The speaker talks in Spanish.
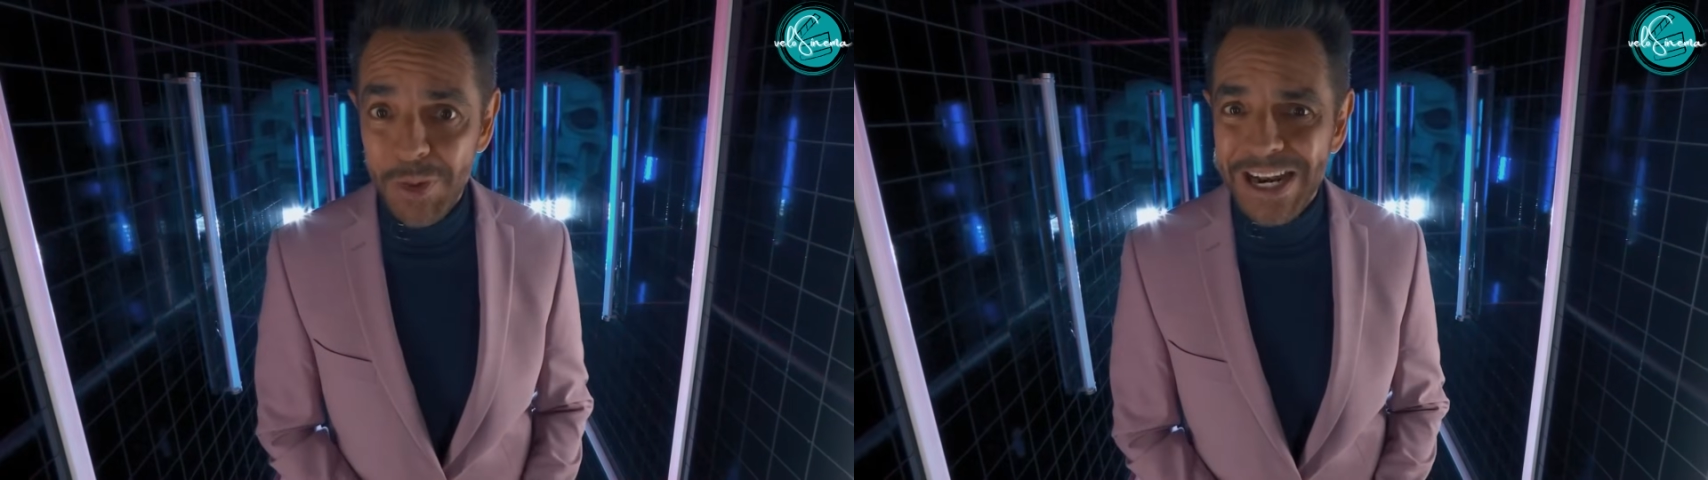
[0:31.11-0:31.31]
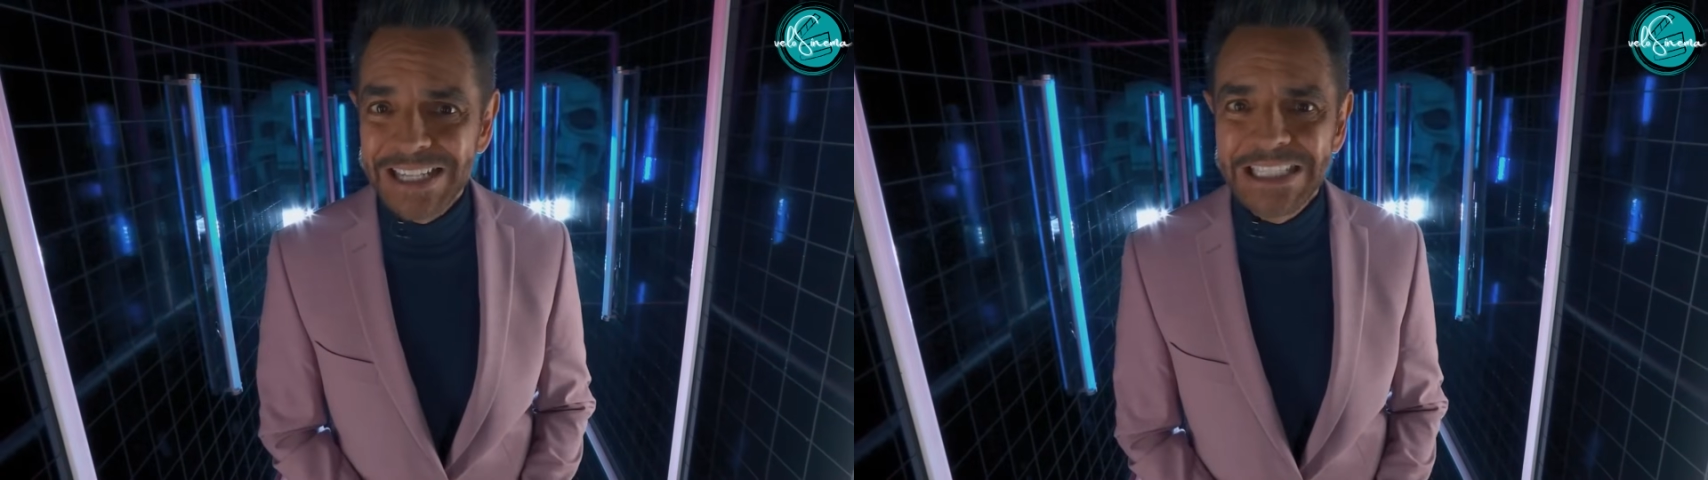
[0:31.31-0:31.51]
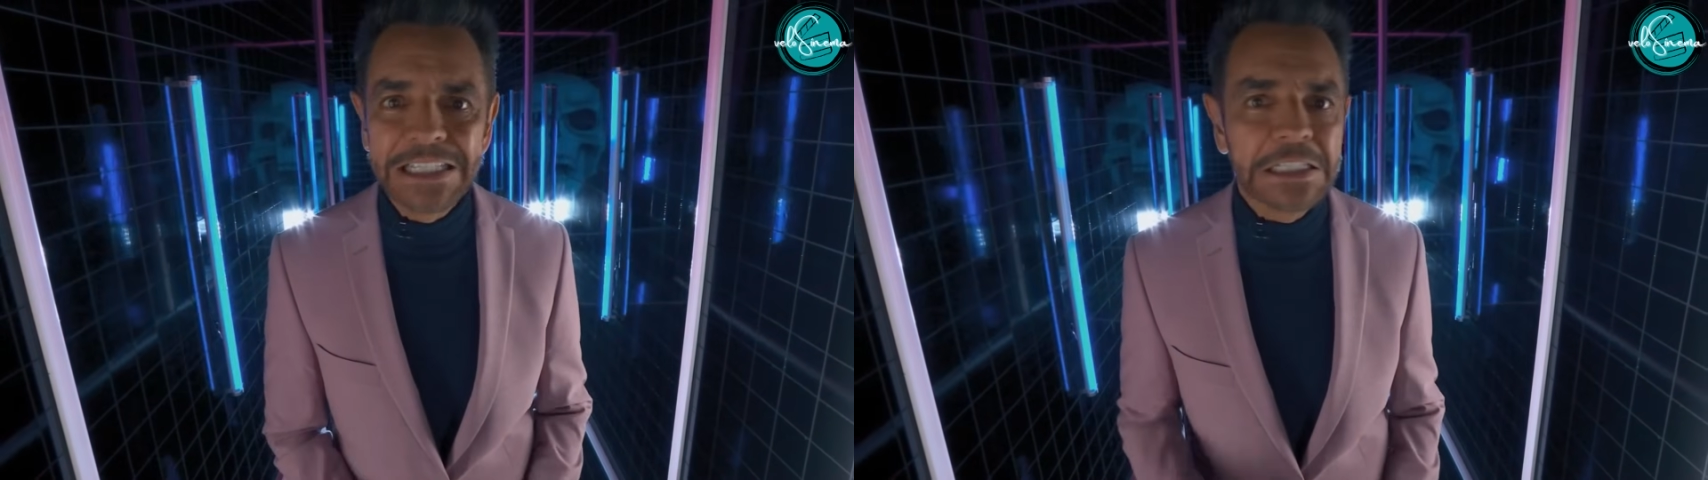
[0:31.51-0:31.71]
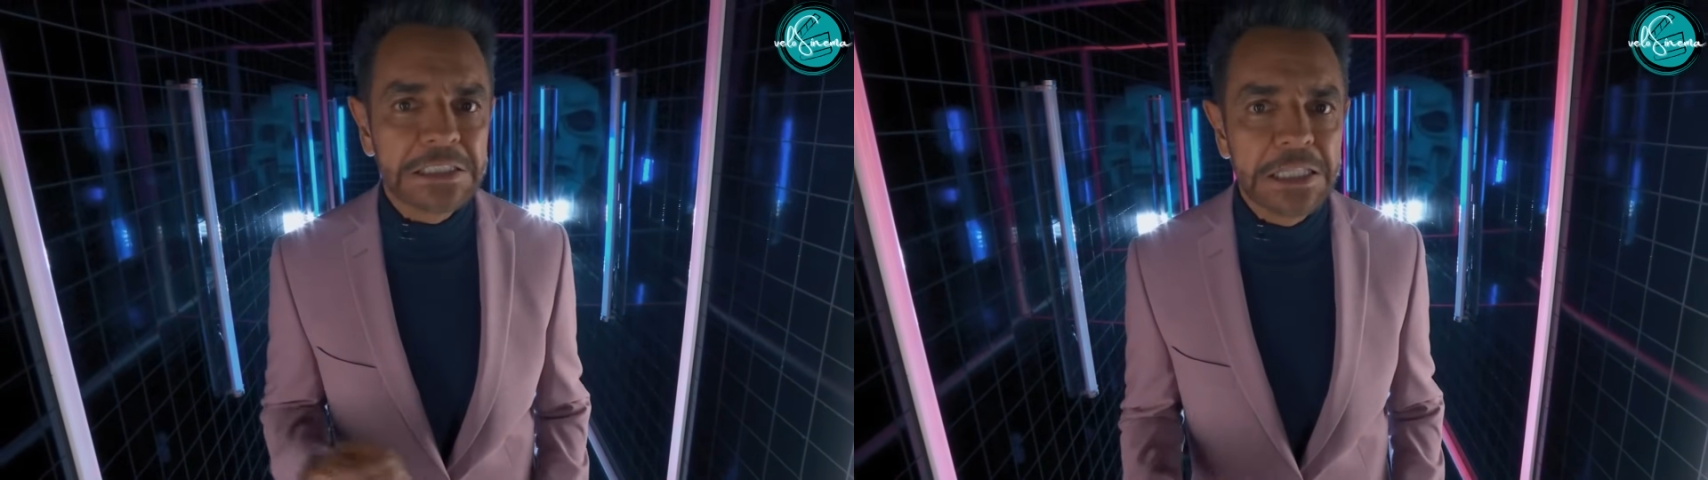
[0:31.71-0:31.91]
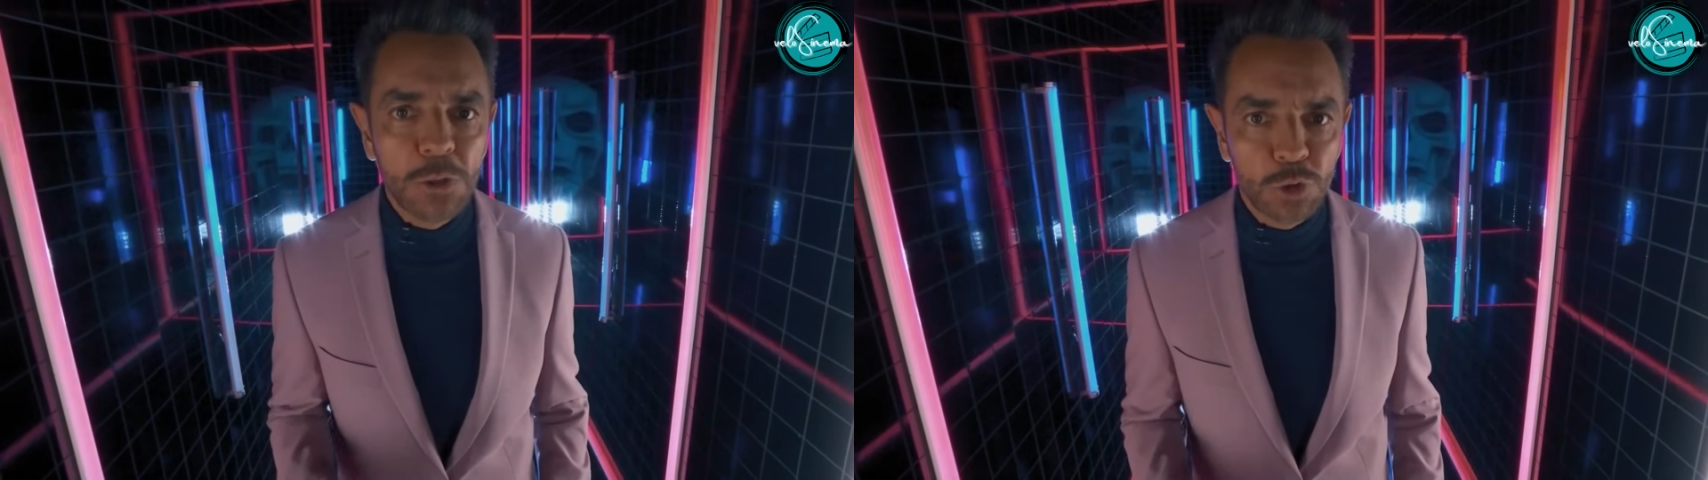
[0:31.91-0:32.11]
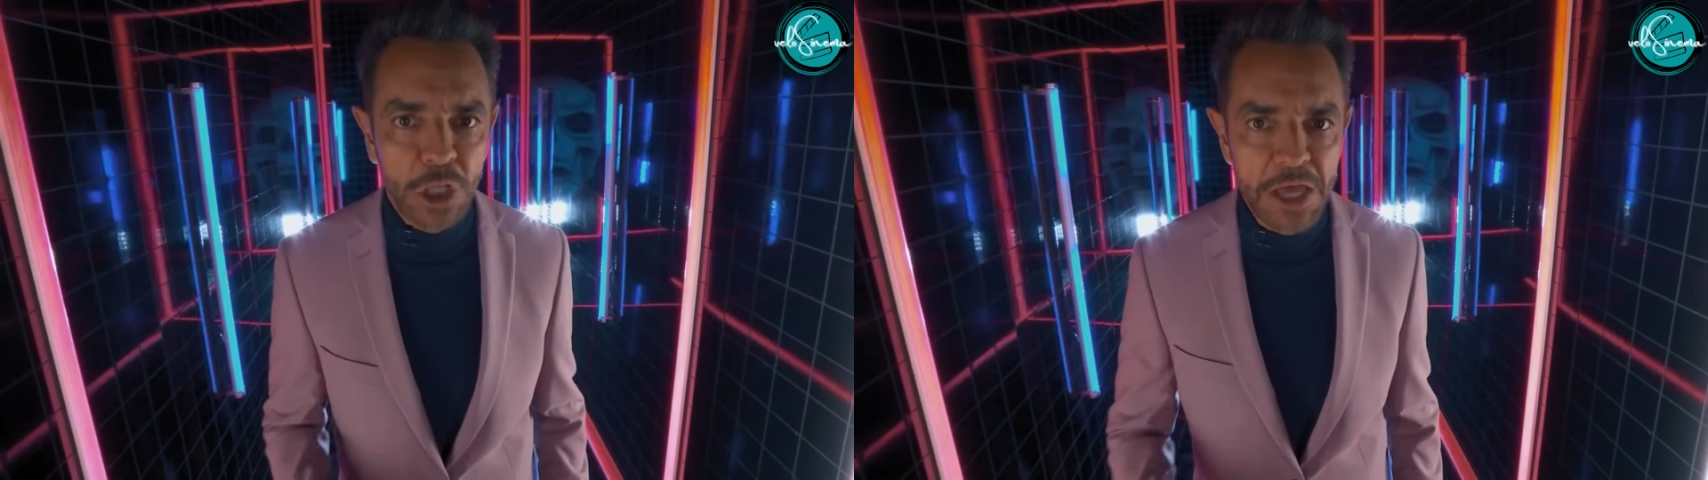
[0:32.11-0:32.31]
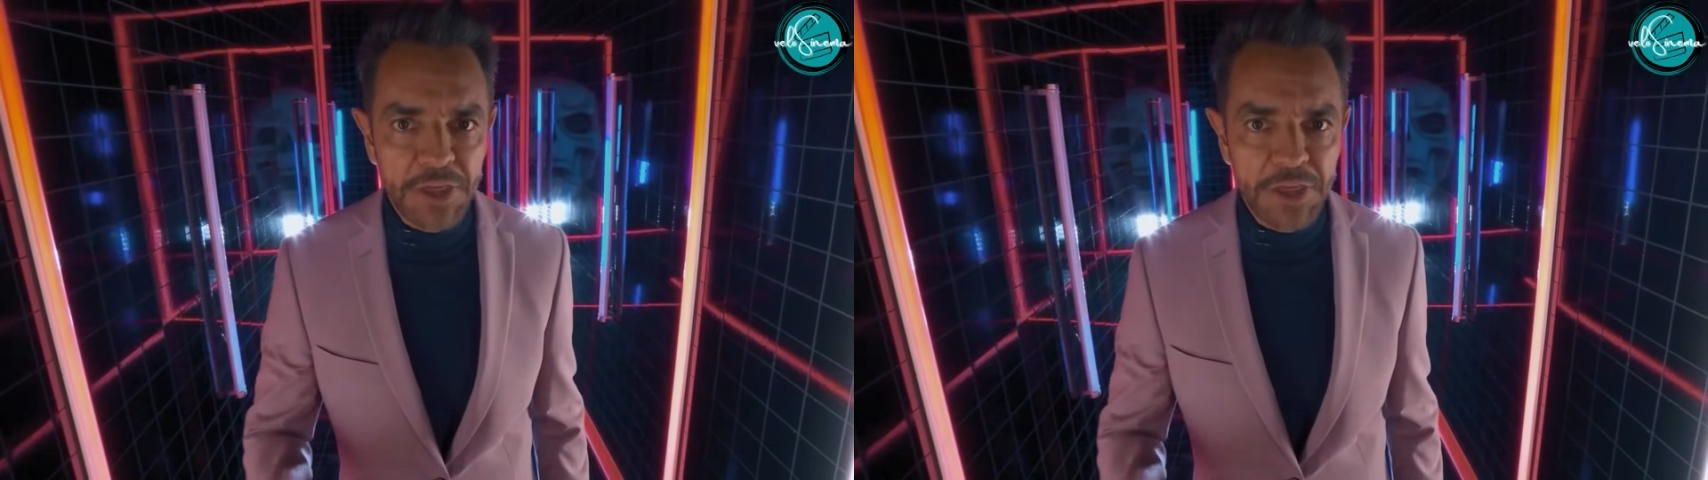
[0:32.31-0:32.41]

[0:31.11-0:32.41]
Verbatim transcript: está Eugenio Derbez.